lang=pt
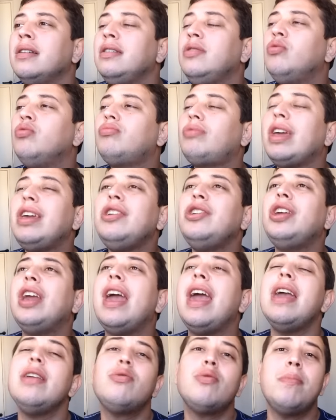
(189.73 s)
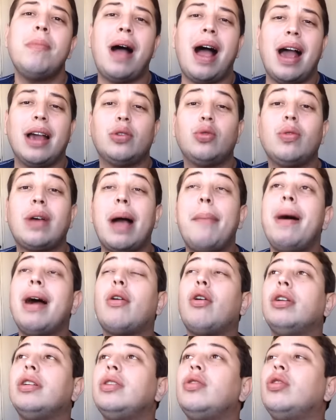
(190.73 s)
Não tem jeito, macho. O cara
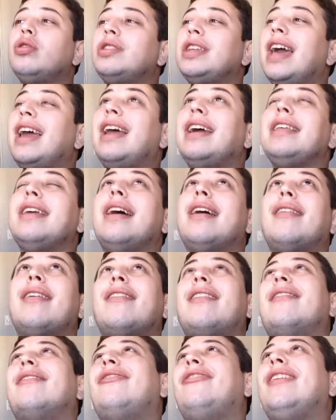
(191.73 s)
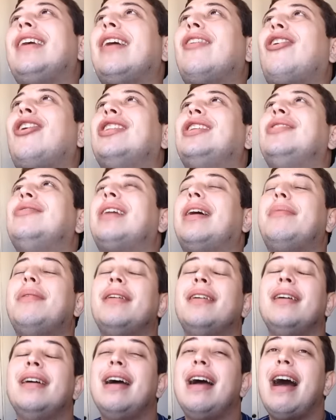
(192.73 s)
acorda no outro dia, ela ainda fica acordando no
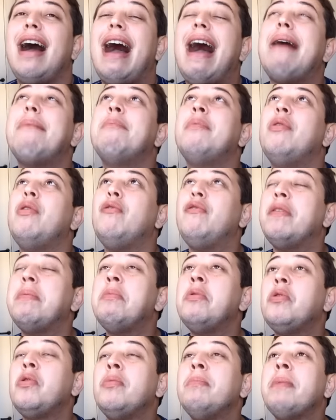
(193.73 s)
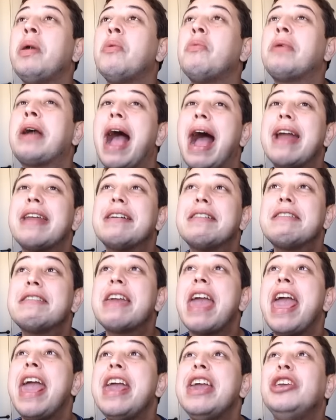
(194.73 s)
carro. Amor, vamos comer um
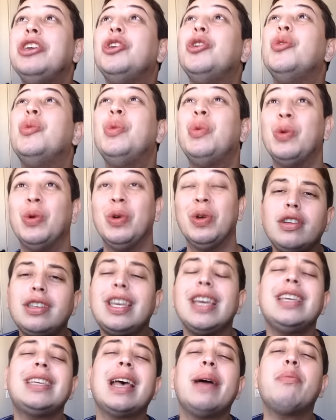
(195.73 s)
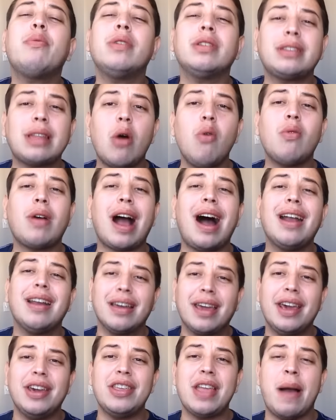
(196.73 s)
caranguejo. Vocês sabem quanto tá um
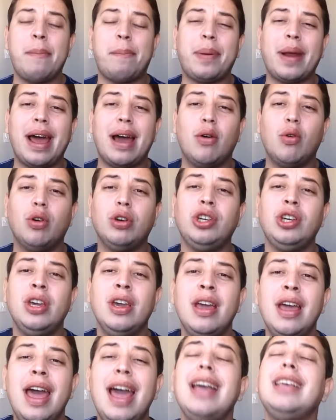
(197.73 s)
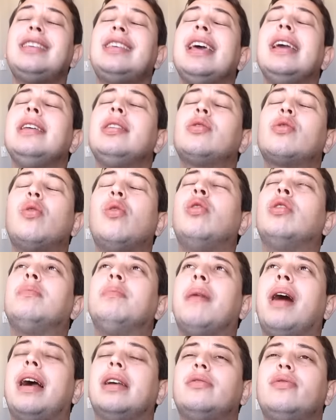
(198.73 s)
caranguejo na praia hoje? É seis
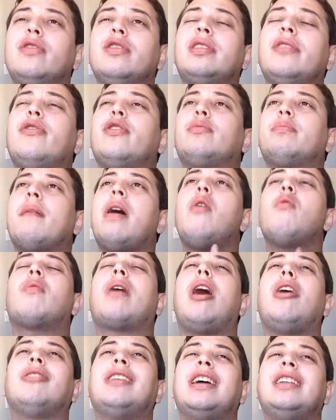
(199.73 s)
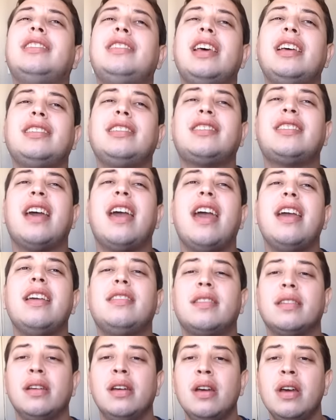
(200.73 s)
conto, macho. Se você for tomar um caldo, é
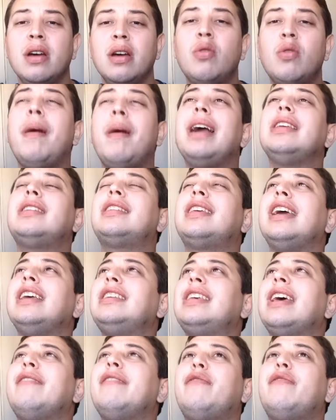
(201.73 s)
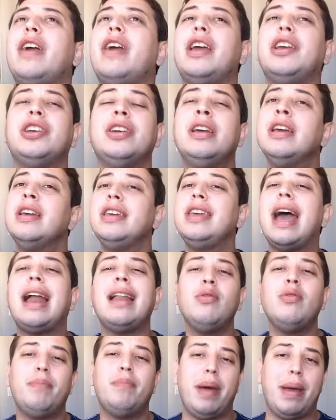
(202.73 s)
16. Com mais seis cerveja. E
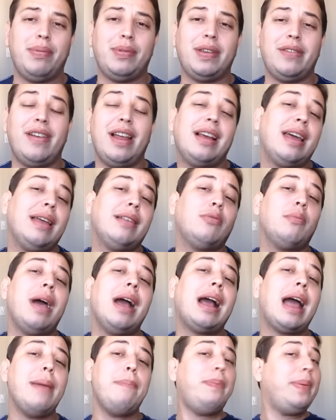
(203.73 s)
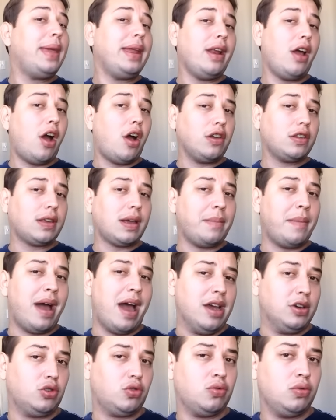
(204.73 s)
ela não bebe cerveja, ela quer tomar caipira osca,
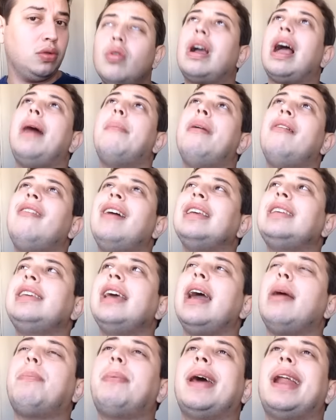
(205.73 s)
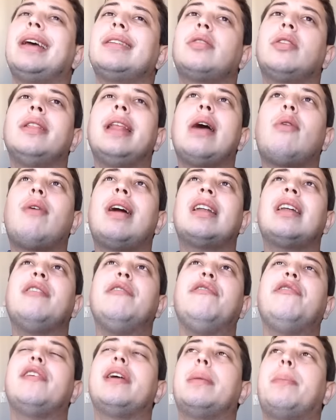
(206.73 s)
macho. O cabo vai se só na
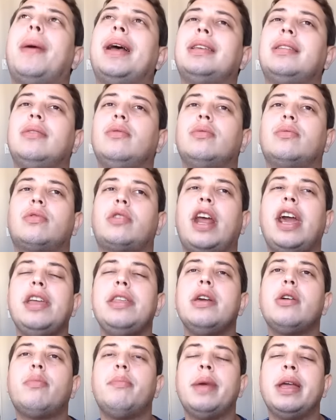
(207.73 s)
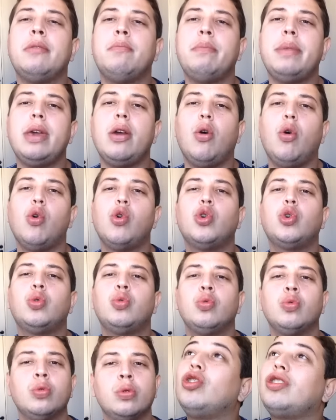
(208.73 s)
quarta-feira, passando três dias comendo miojo.
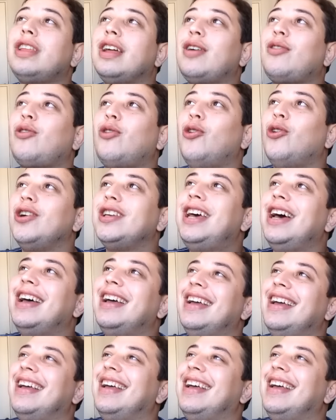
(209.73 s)
Outra coisa.